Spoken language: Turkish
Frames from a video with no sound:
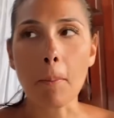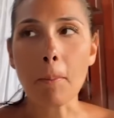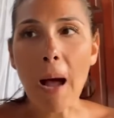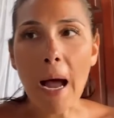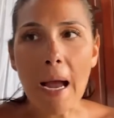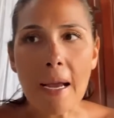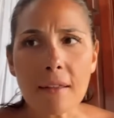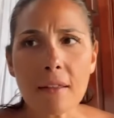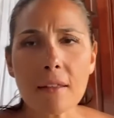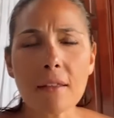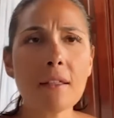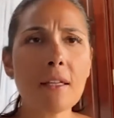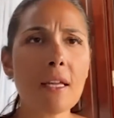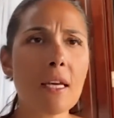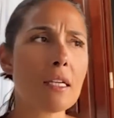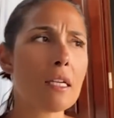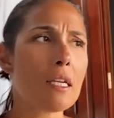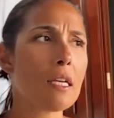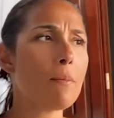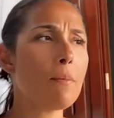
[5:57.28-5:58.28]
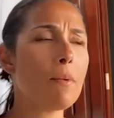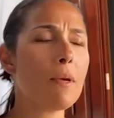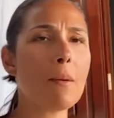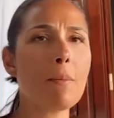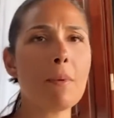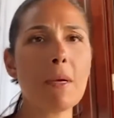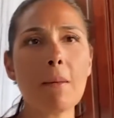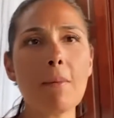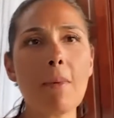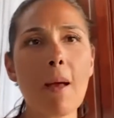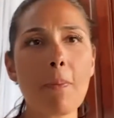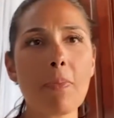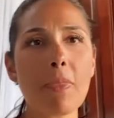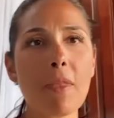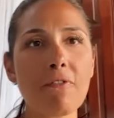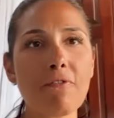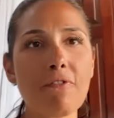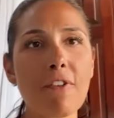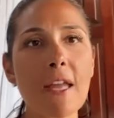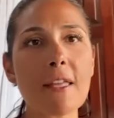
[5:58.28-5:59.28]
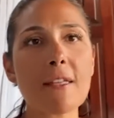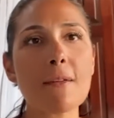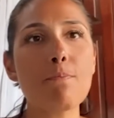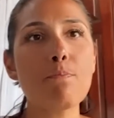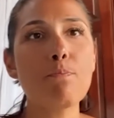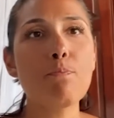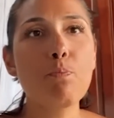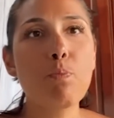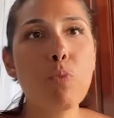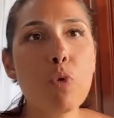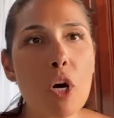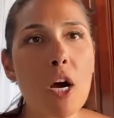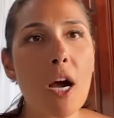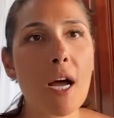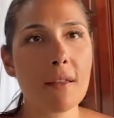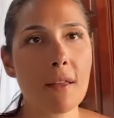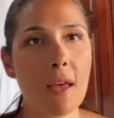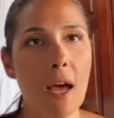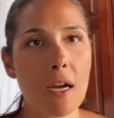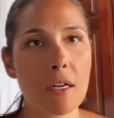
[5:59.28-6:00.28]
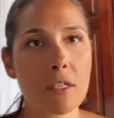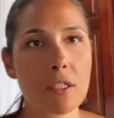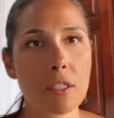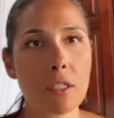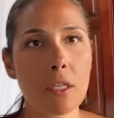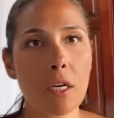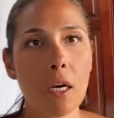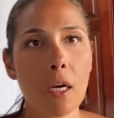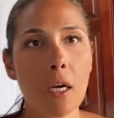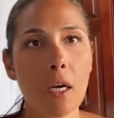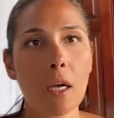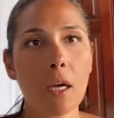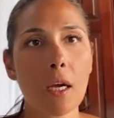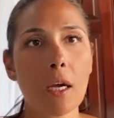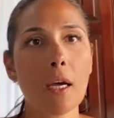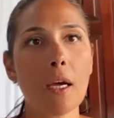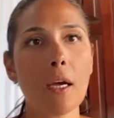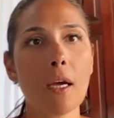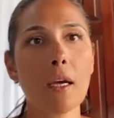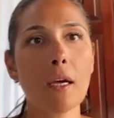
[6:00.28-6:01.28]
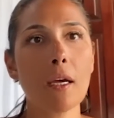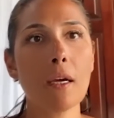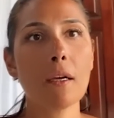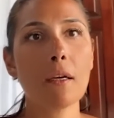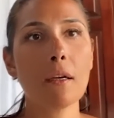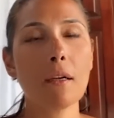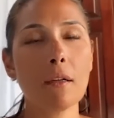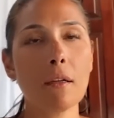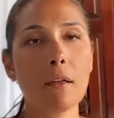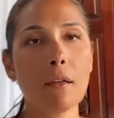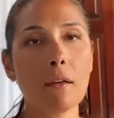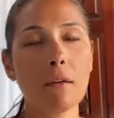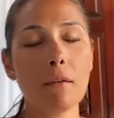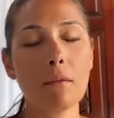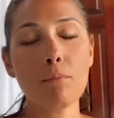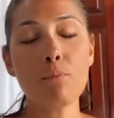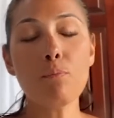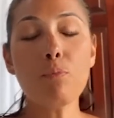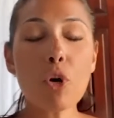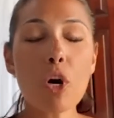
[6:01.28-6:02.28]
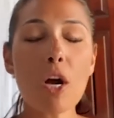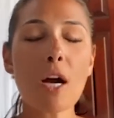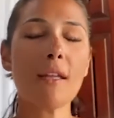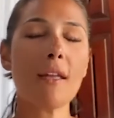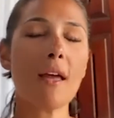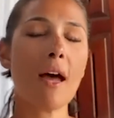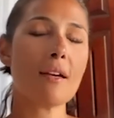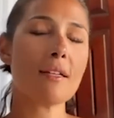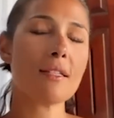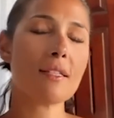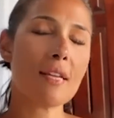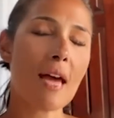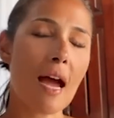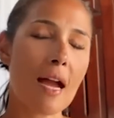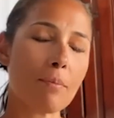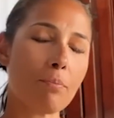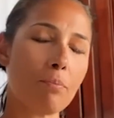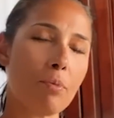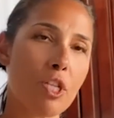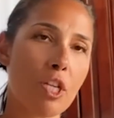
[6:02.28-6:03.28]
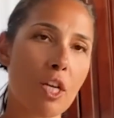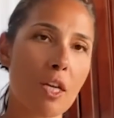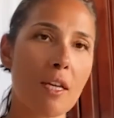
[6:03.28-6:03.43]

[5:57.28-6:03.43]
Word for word: Biden'ın ekibi bilmem ne Fed bu kadar e, bu kadar sert bir